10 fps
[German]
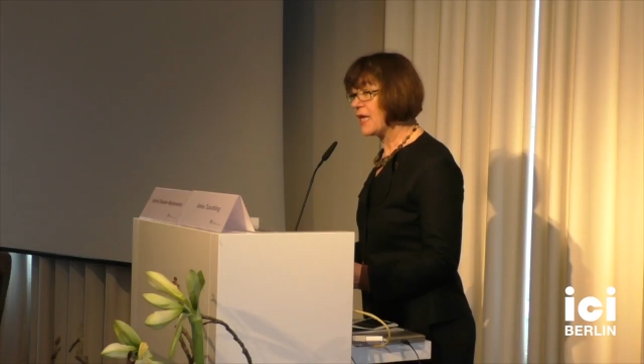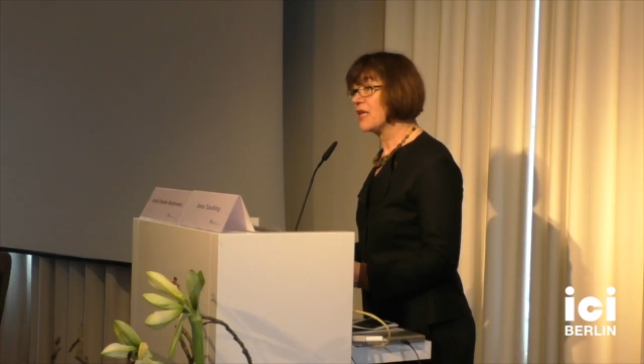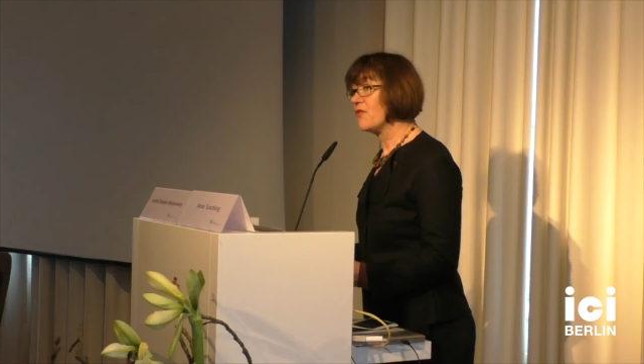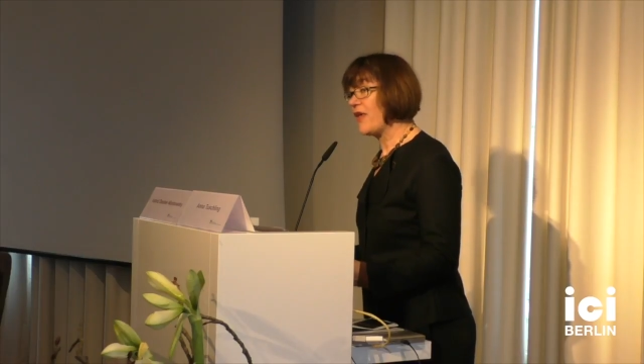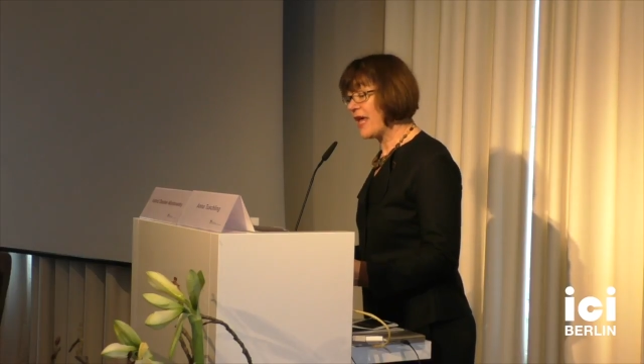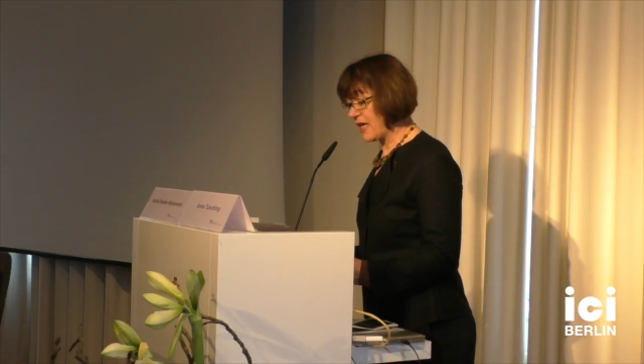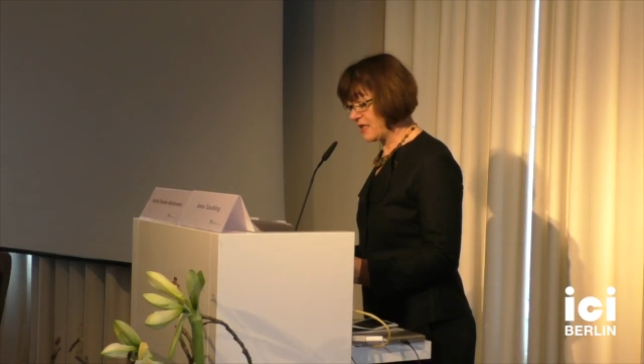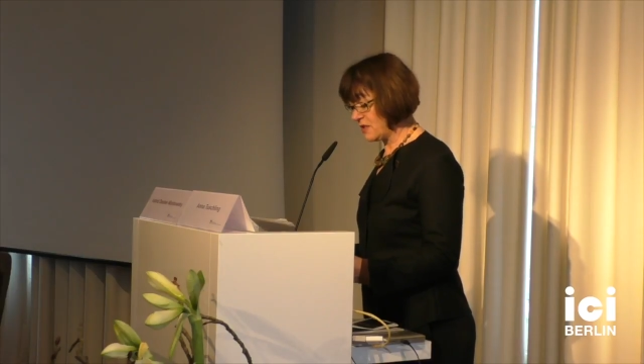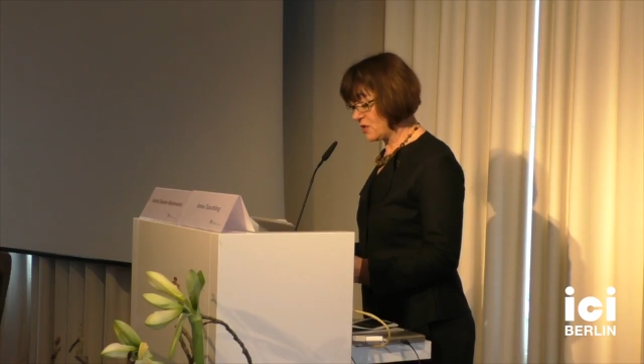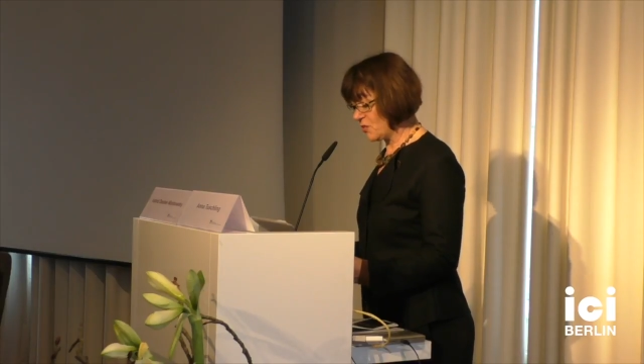quer
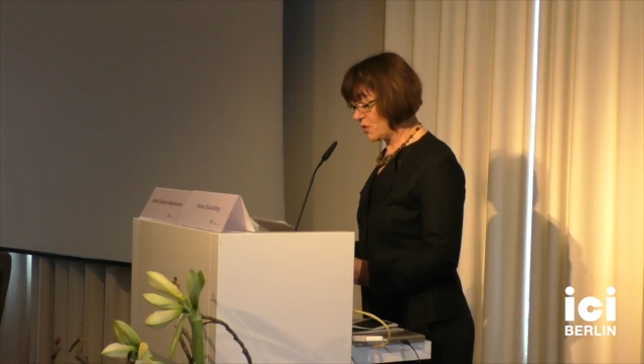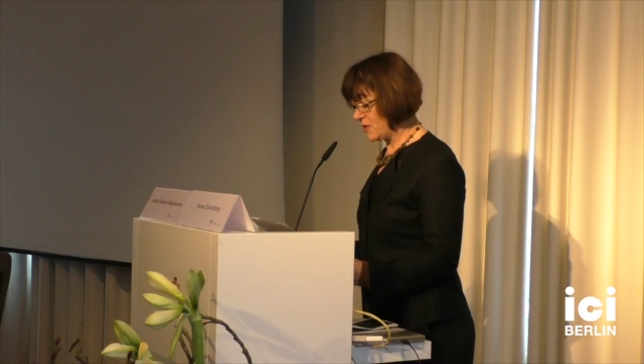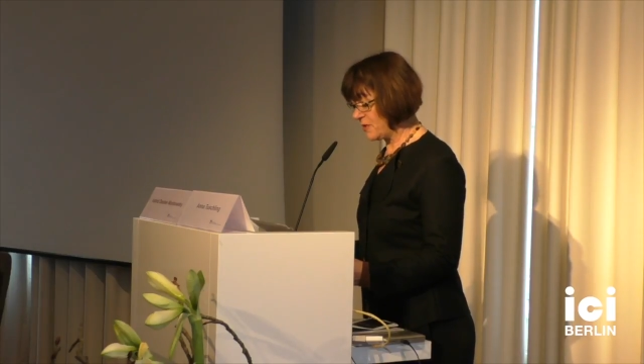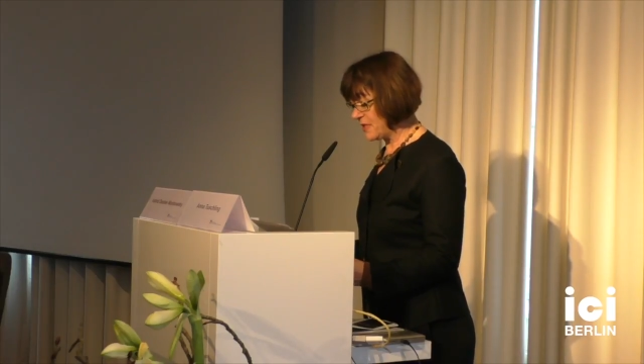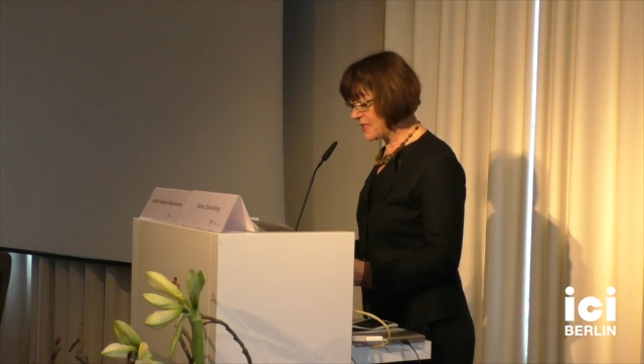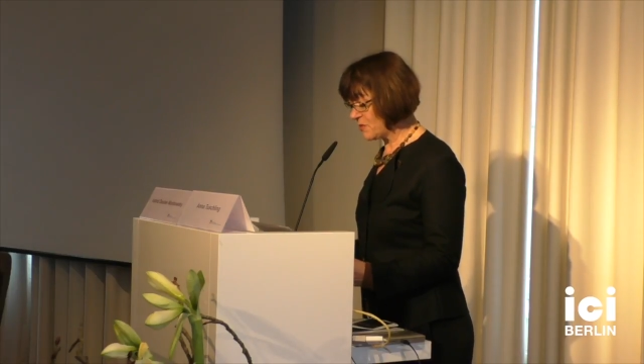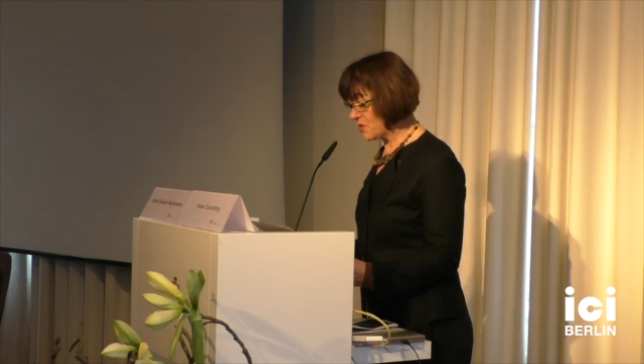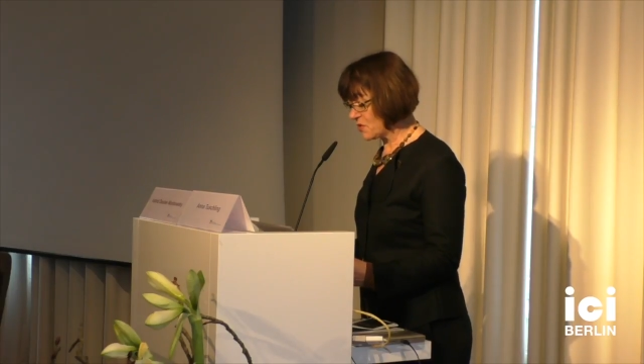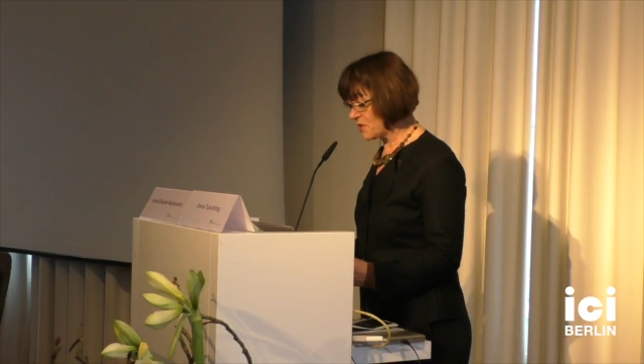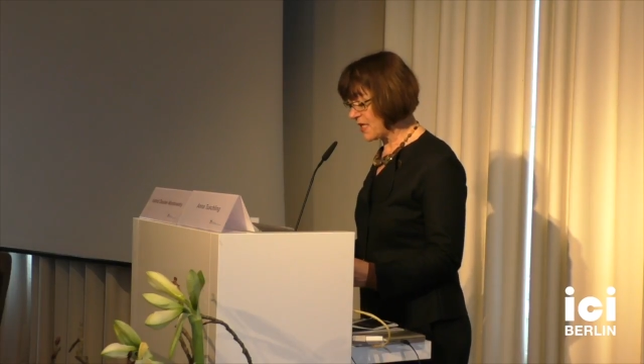zum
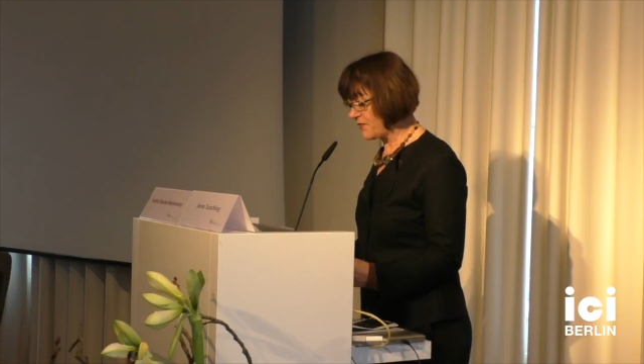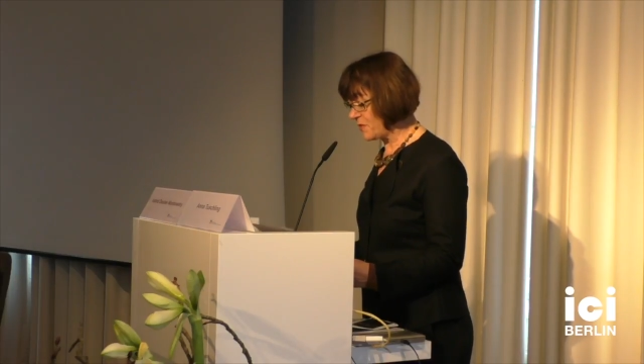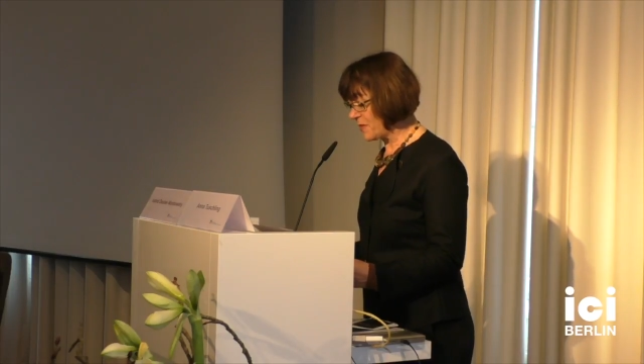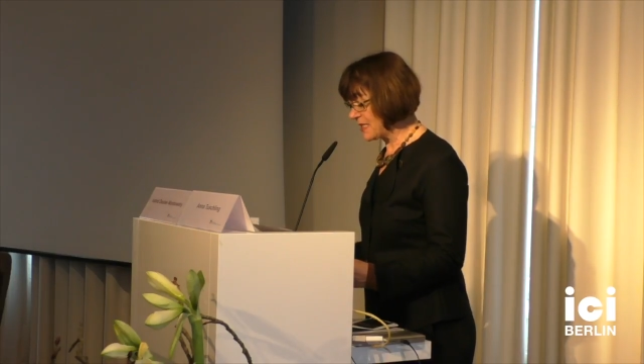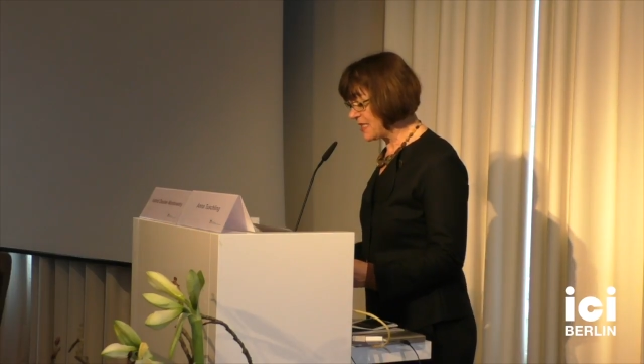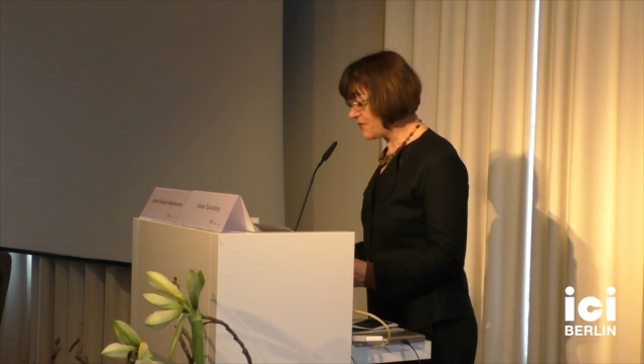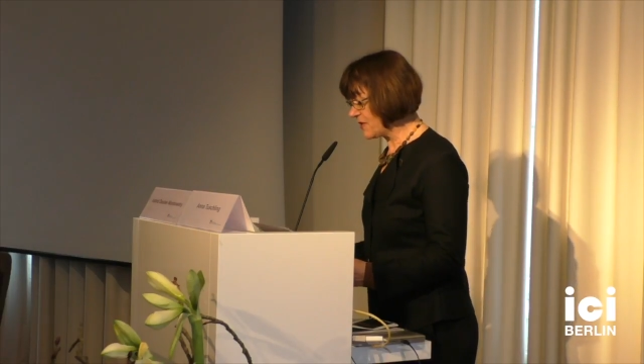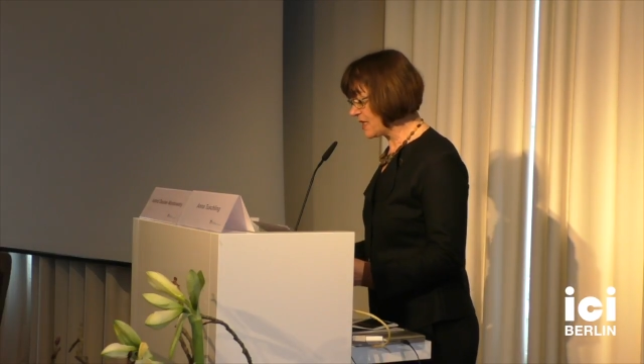Optimismus und affirmativen